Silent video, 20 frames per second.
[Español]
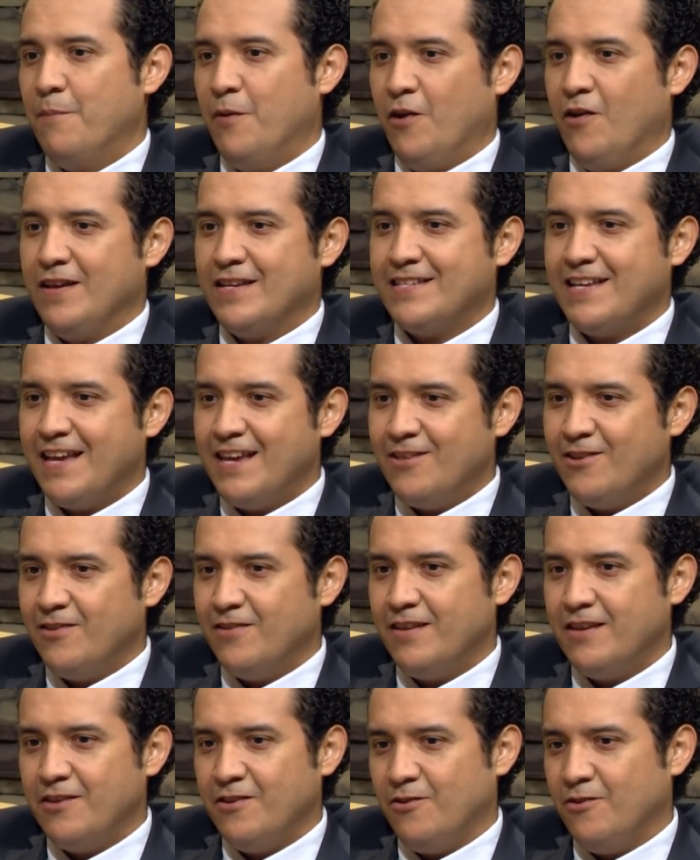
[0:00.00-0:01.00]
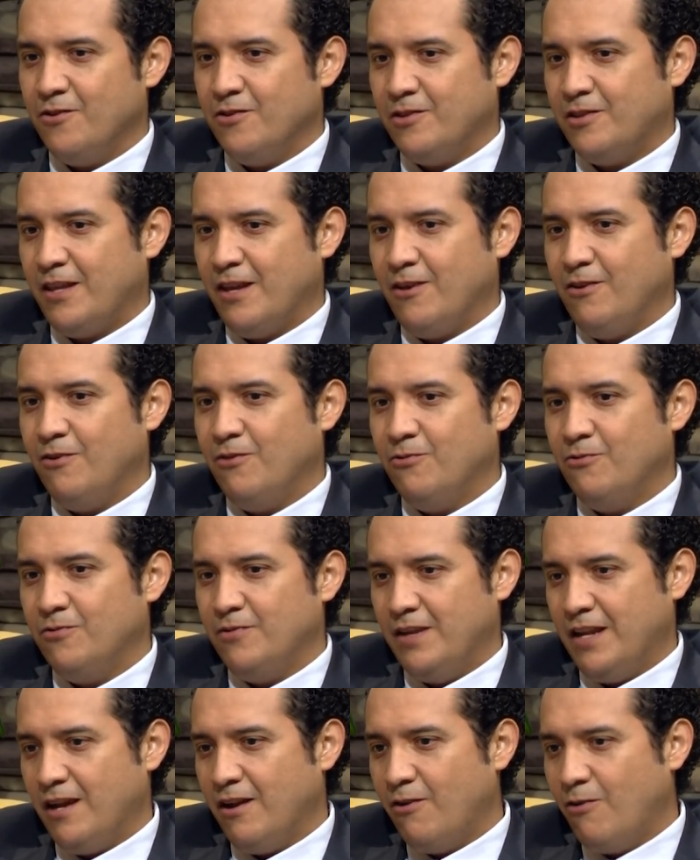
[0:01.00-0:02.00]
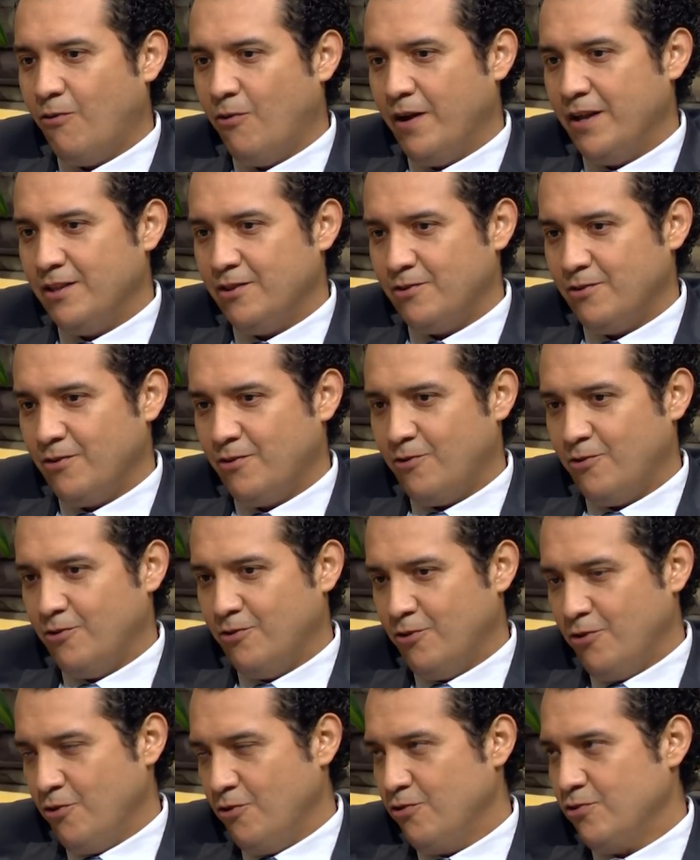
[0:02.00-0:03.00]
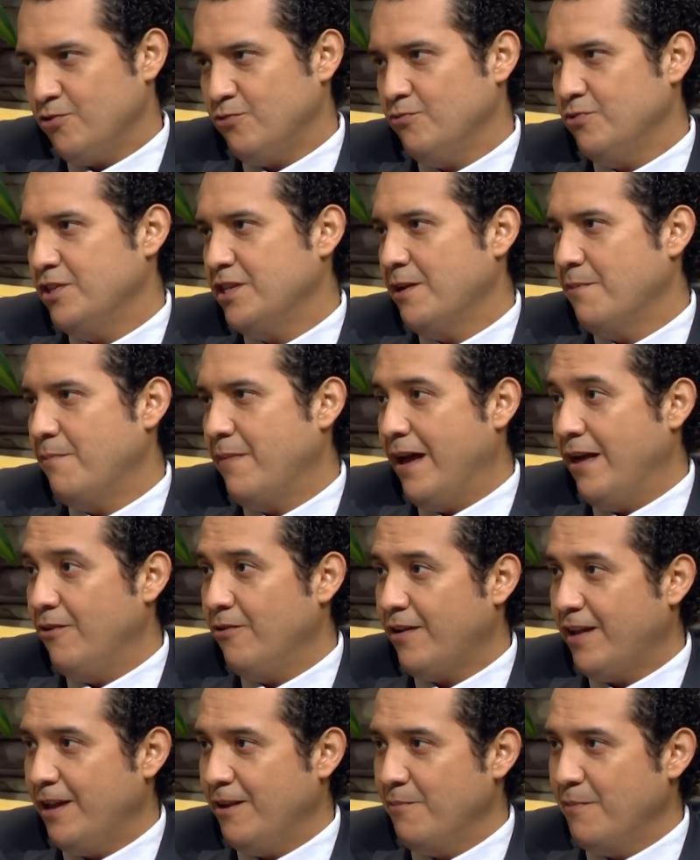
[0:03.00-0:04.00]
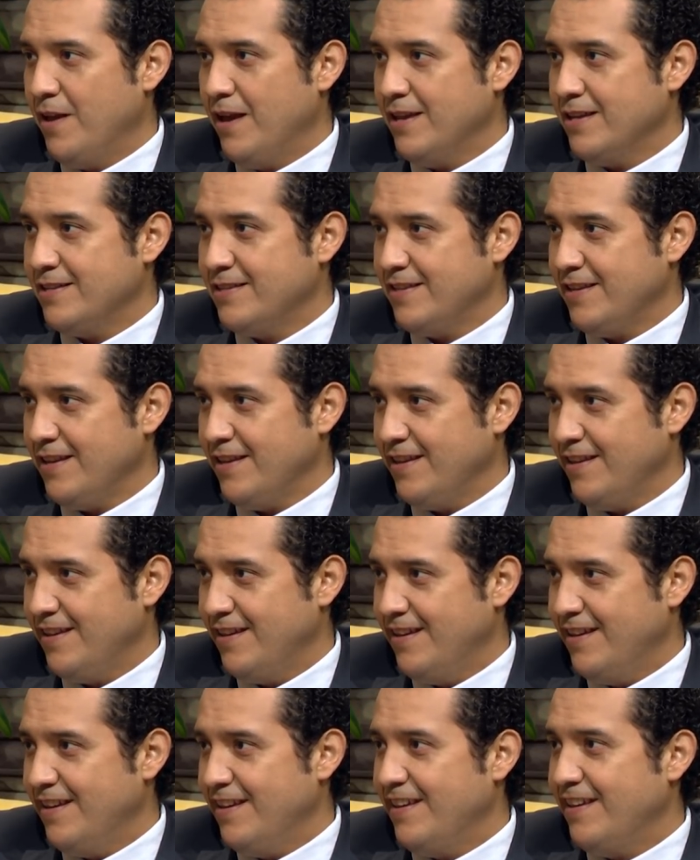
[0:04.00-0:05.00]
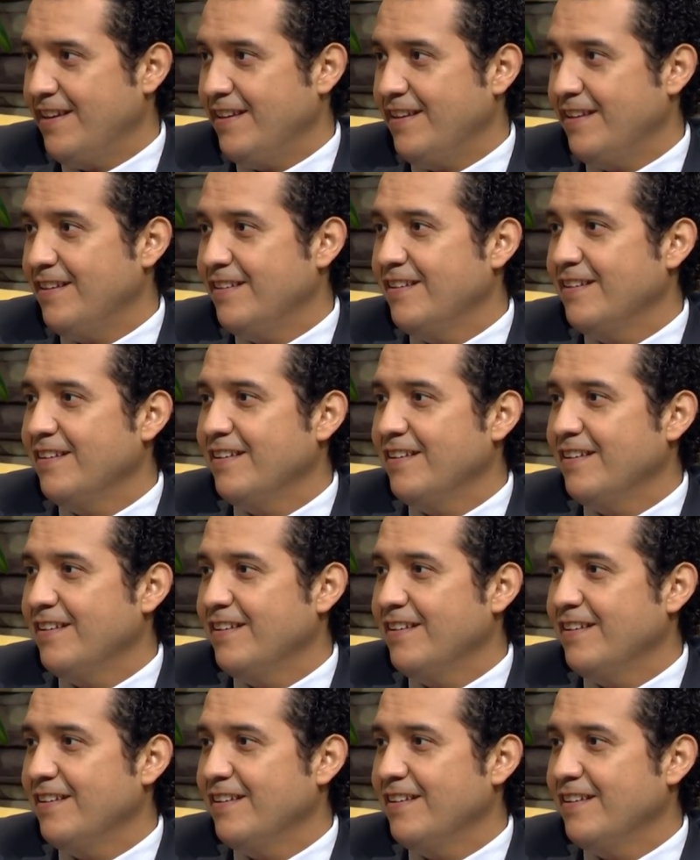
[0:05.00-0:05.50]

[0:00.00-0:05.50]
Pero es ahí donde yo tengo un encuentro con Dios, un llamado que Él me hace. Ah,